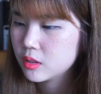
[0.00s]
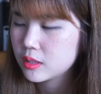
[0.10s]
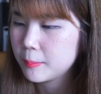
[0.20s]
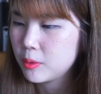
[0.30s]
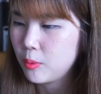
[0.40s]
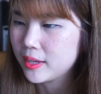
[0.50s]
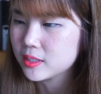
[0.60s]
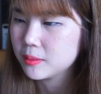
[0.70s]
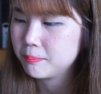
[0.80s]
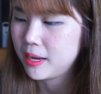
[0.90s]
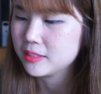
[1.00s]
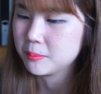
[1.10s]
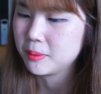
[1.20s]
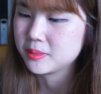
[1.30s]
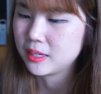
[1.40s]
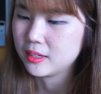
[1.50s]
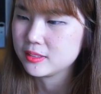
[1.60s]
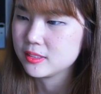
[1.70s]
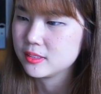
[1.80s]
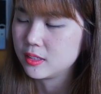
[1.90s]
แต่มันหวานเกินไปสำหรับฉันนะ
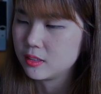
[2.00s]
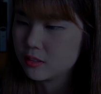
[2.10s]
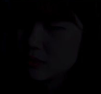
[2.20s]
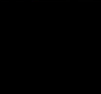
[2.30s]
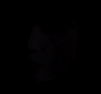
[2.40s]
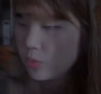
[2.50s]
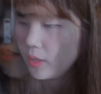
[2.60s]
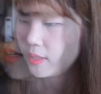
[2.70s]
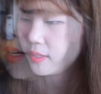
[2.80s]
จริงๆอัน